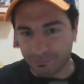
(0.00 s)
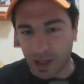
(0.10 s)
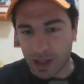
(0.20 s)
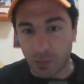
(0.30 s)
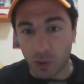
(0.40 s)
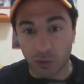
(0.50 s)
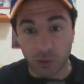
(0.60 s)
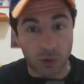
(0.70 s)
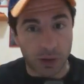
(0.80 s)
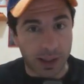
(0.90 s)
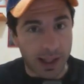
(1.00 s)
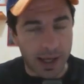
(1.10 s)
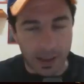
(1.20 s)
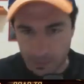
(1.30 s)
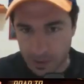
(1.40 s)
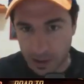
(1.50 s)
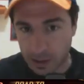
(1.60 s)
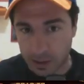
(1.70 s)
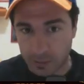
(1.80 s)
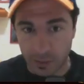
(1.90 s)
ai bonus giornalieri,
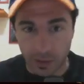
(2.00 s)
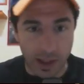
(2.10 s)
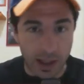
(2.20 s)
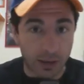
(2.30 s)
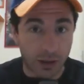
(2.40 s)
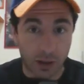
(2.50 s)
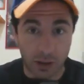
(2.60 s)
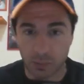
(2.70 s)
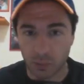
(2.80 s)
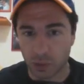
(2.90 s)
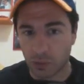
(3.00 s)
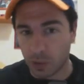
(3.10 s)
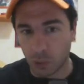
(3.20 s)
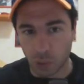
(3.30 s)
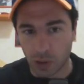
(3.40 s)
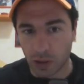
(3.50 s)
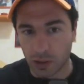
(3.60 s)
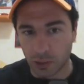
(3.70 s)
perché fino a ieri c'erano appunto almeno due,